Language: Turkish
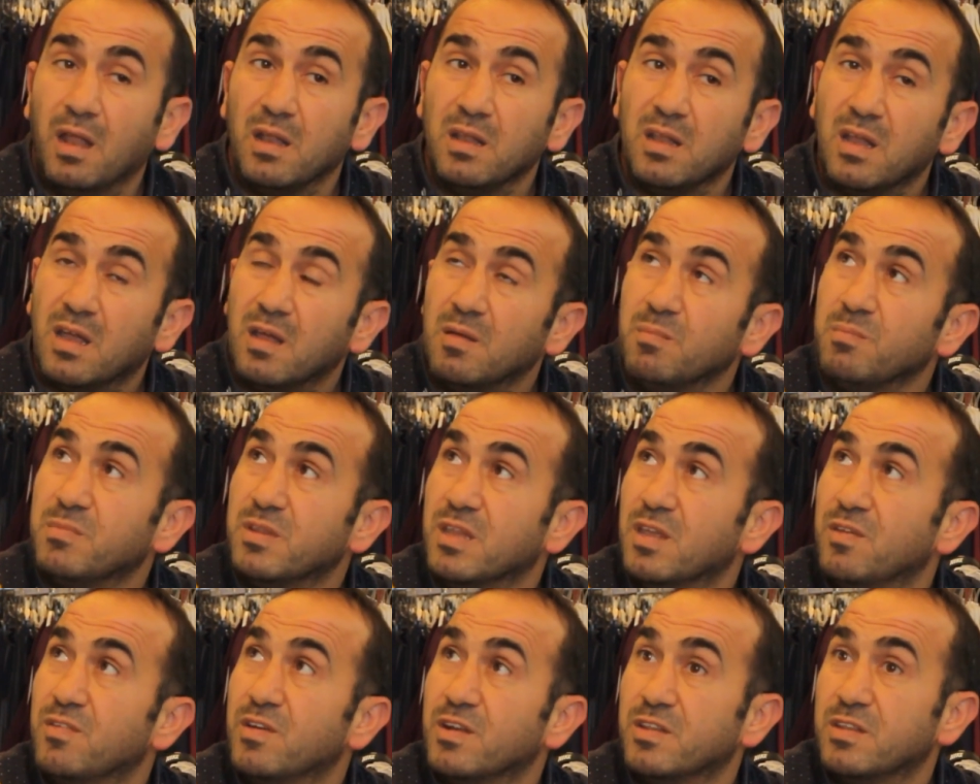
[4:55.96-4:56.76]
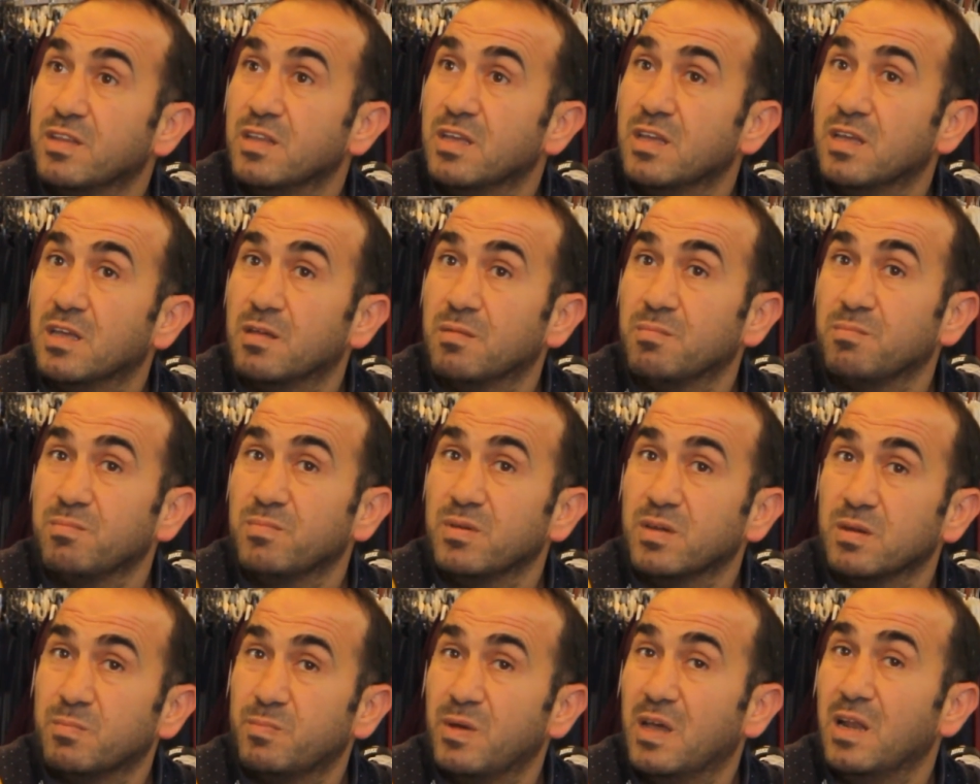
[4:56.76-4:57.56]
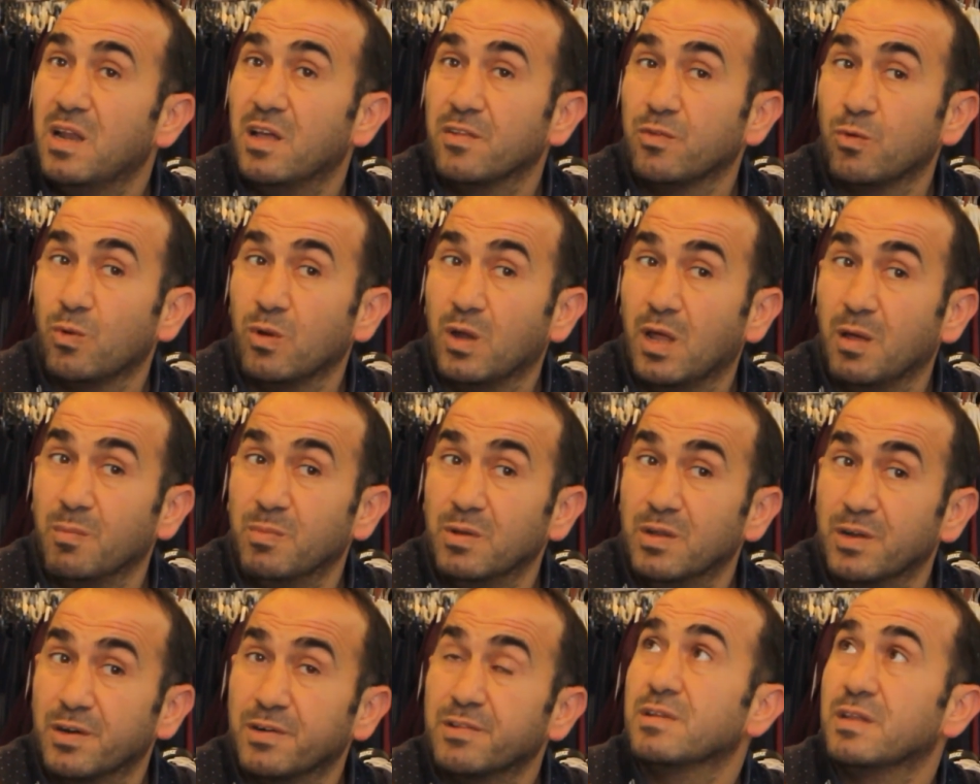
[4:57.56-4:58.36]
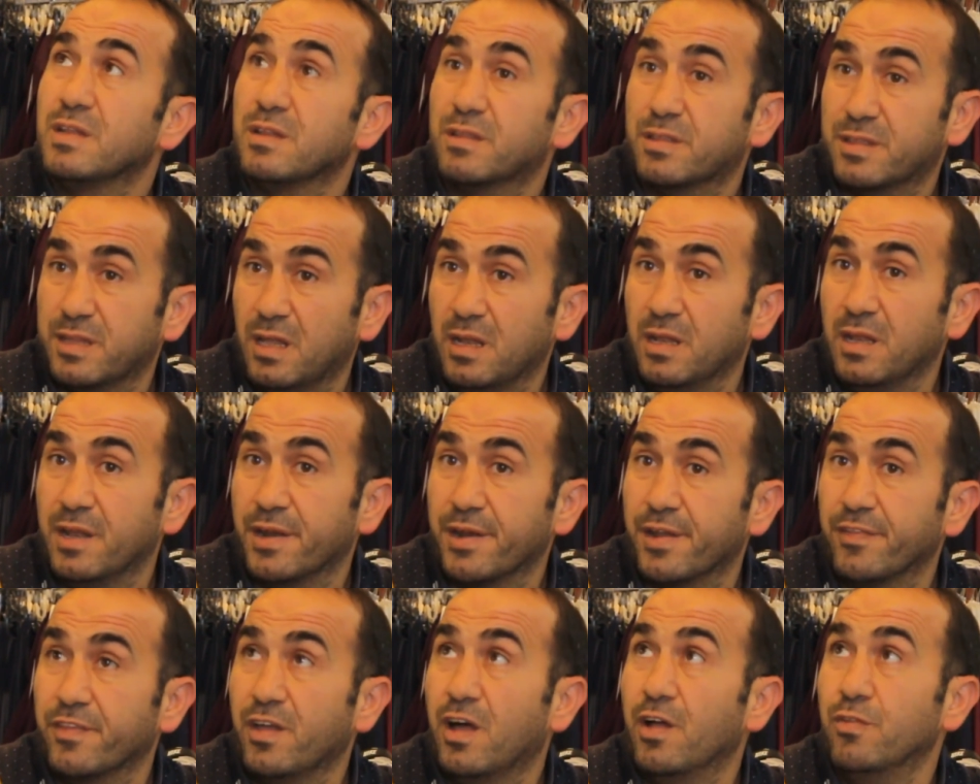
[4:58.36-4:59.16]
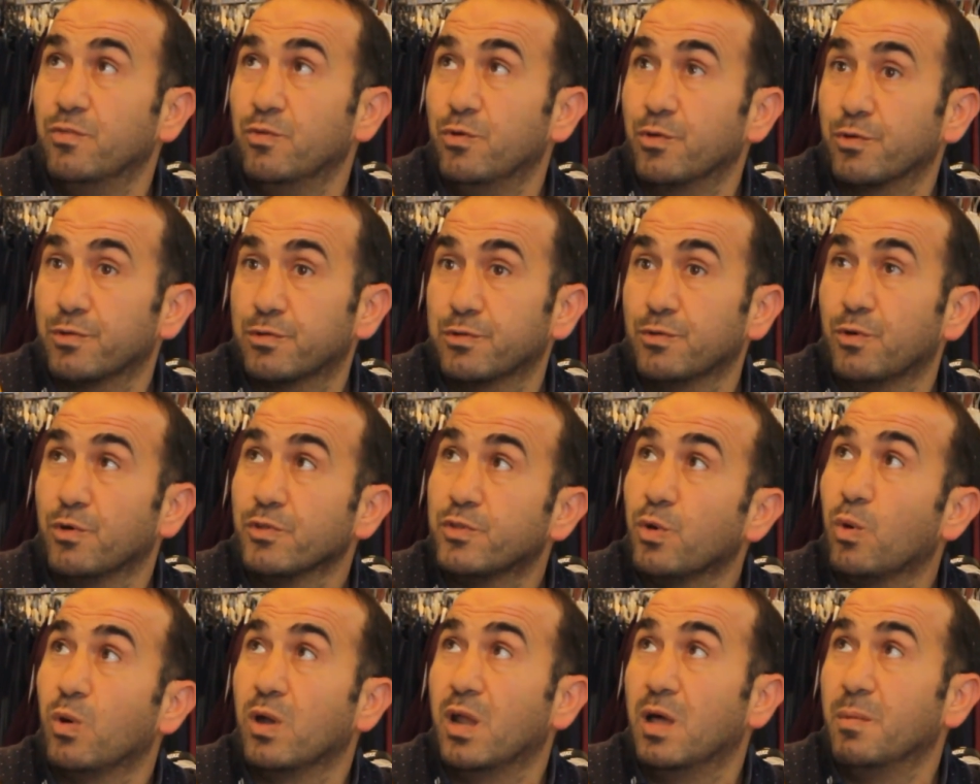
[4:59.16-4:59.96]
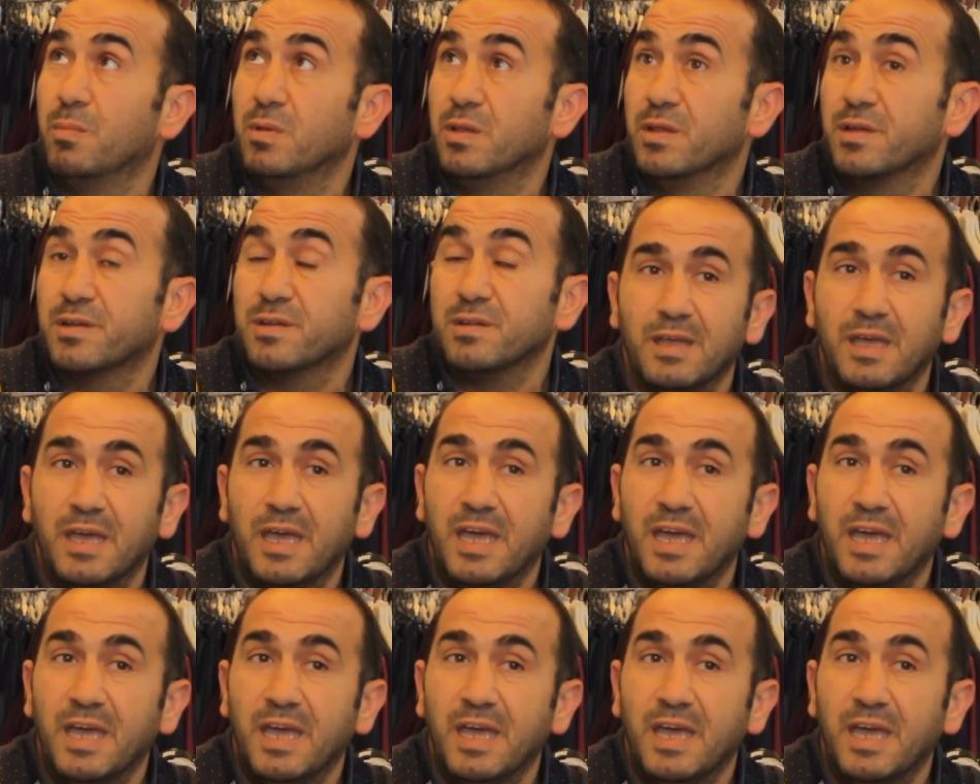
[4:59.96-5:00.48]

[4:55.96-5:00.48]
Allah'ın bize verdiği bir bela da olabilir. İnsanlara daha doğrusu o da olabilir.